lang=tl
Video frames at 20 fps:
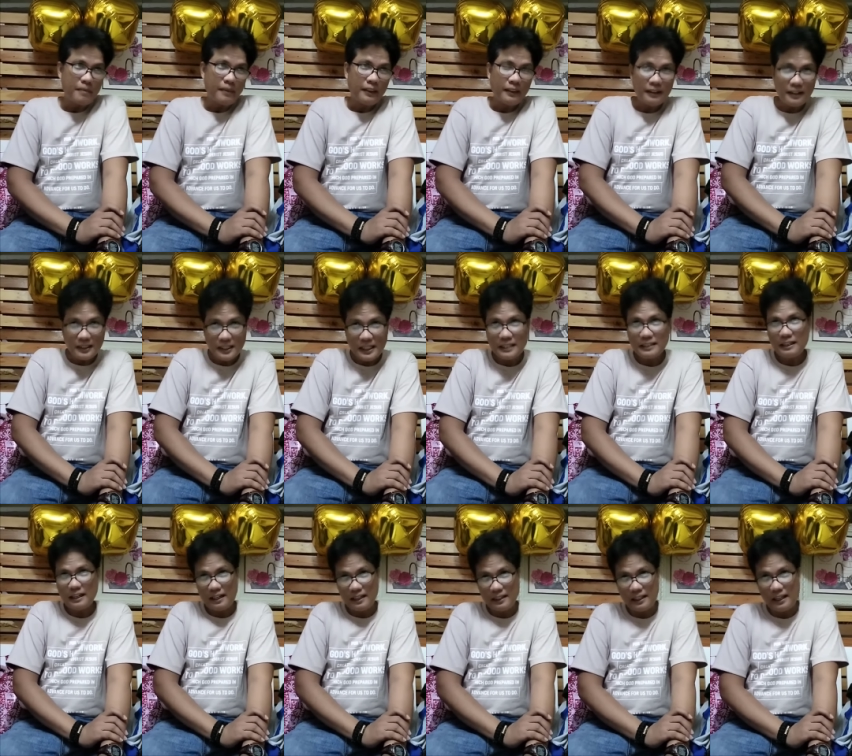
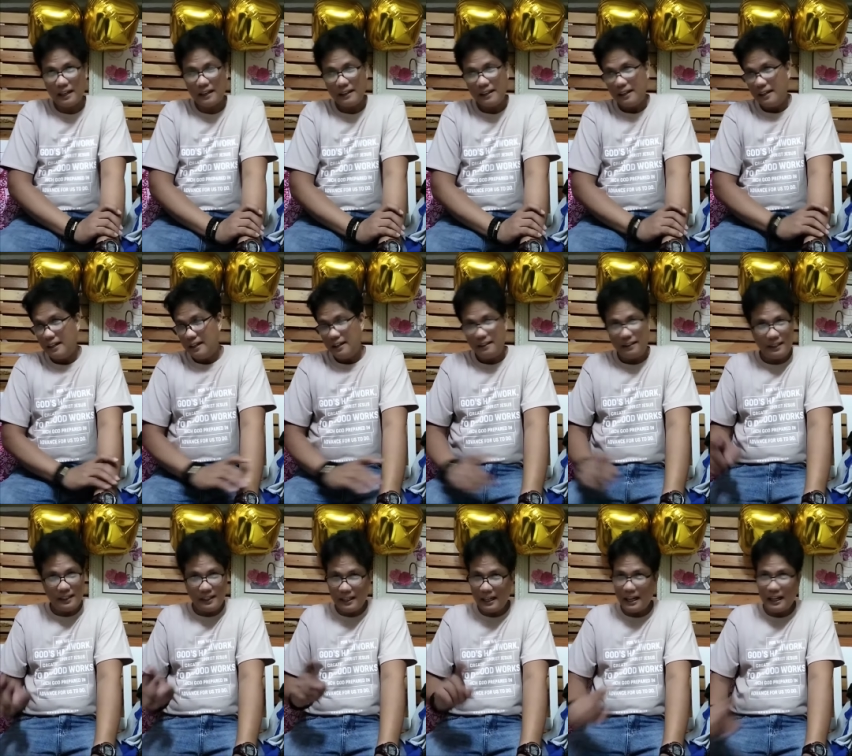Nagsasalita.
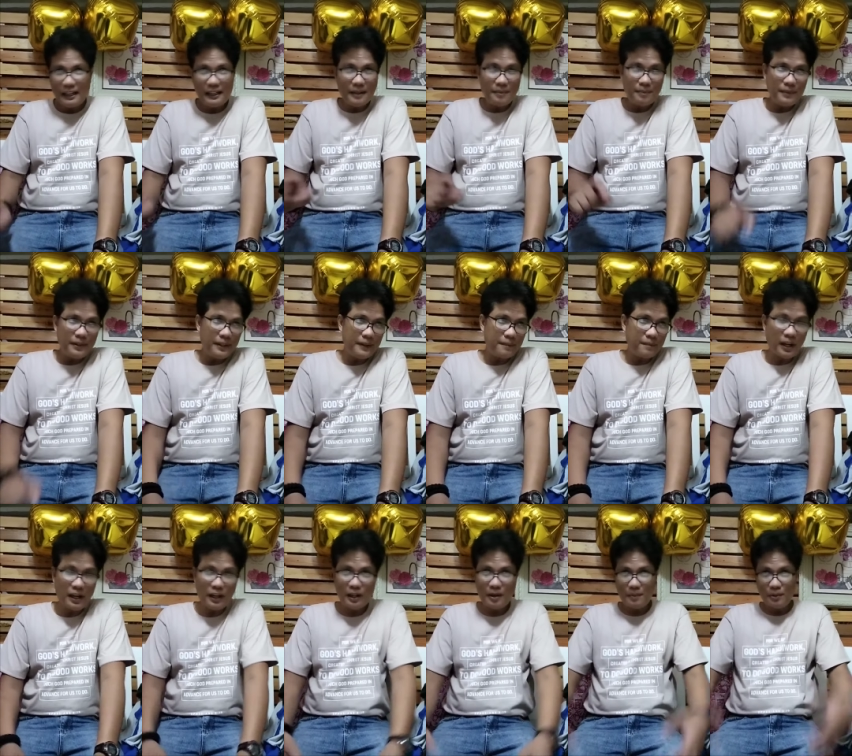Hindi nga alam eh.
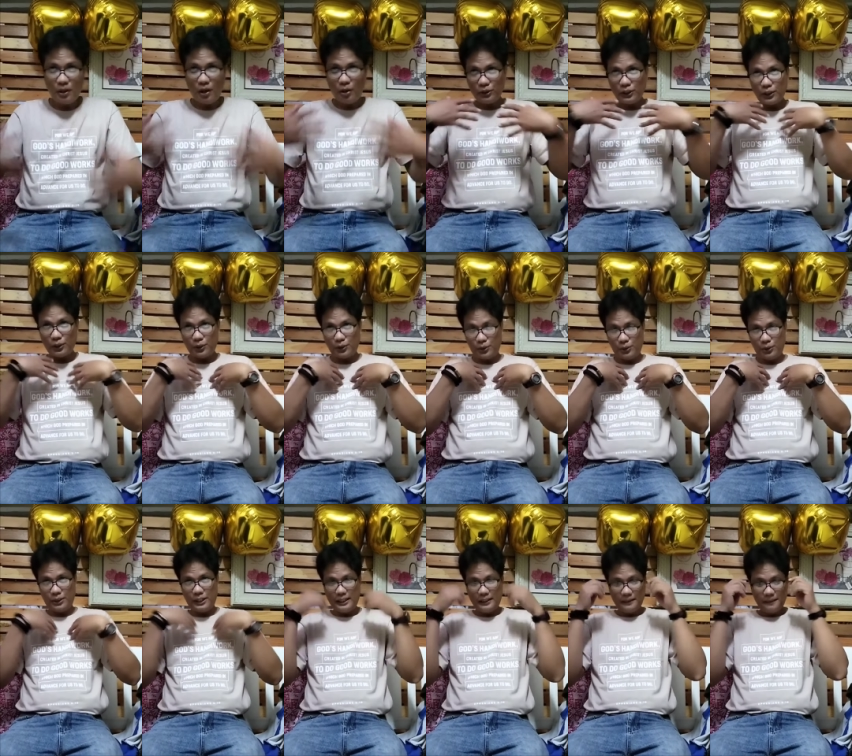Alam mo, ako sa totoo
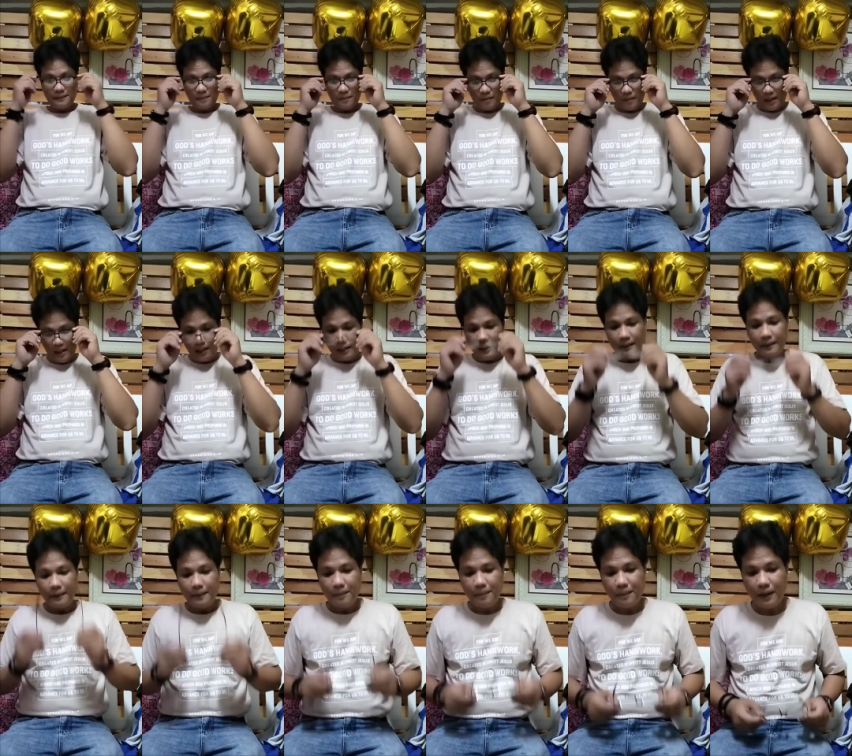lang.
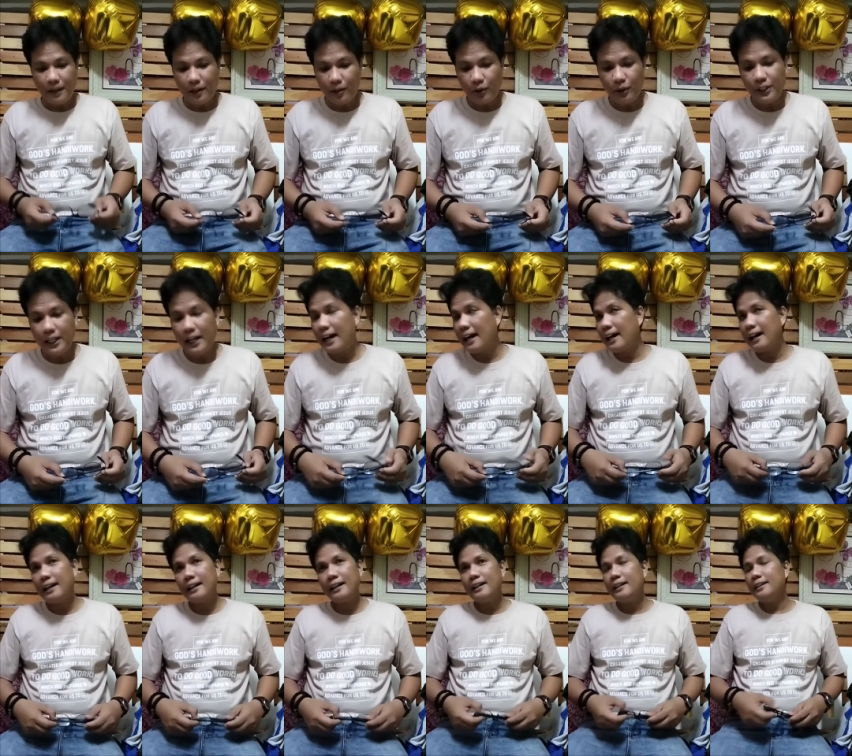Pag ako'y
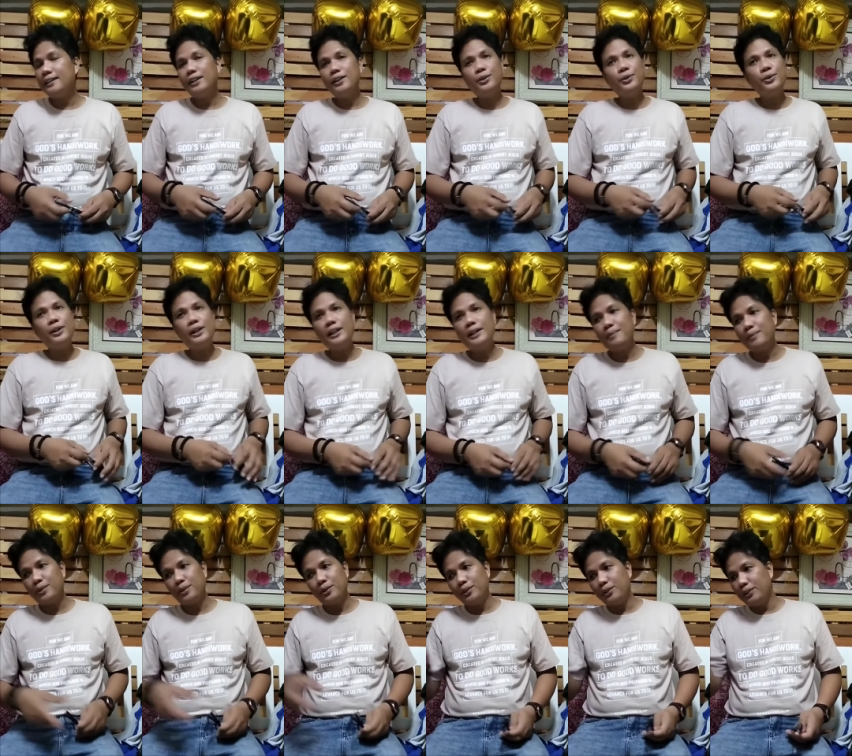nangangaral, hindi ko alam
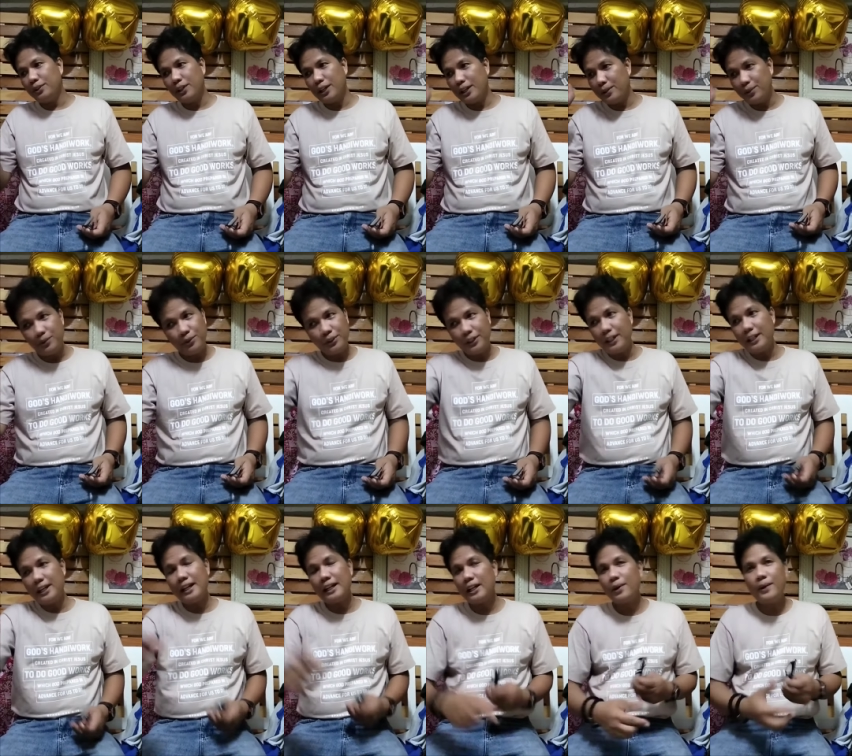kung anong
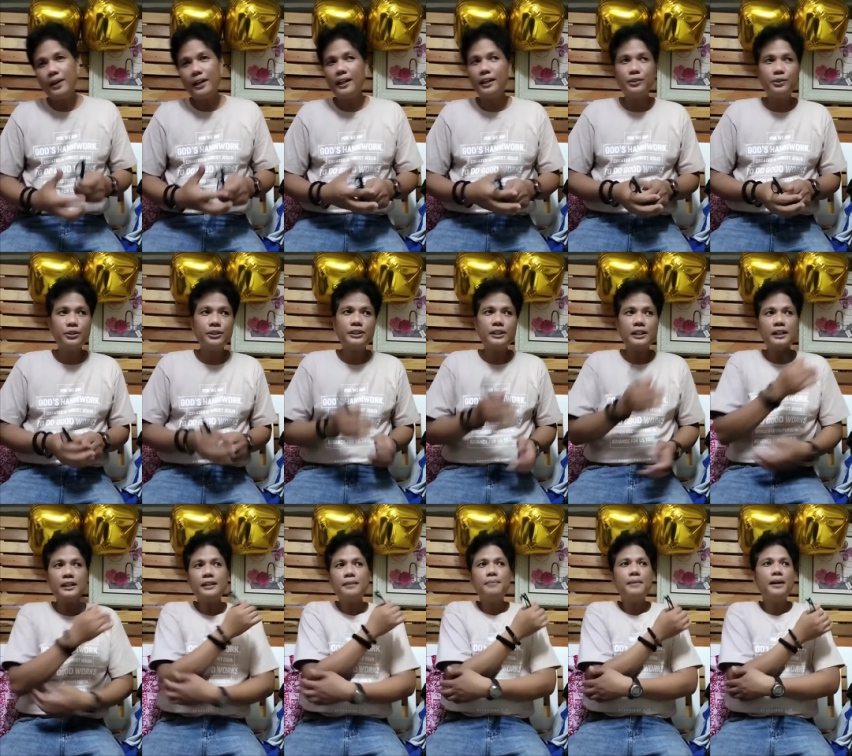ginagawa ng Diyos
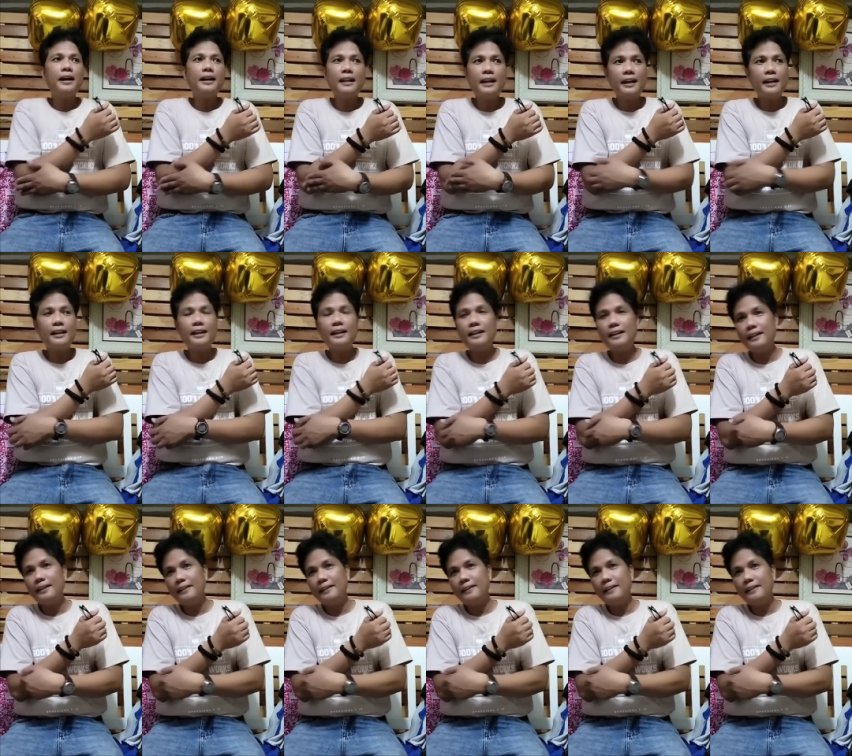sa mga nakikinig.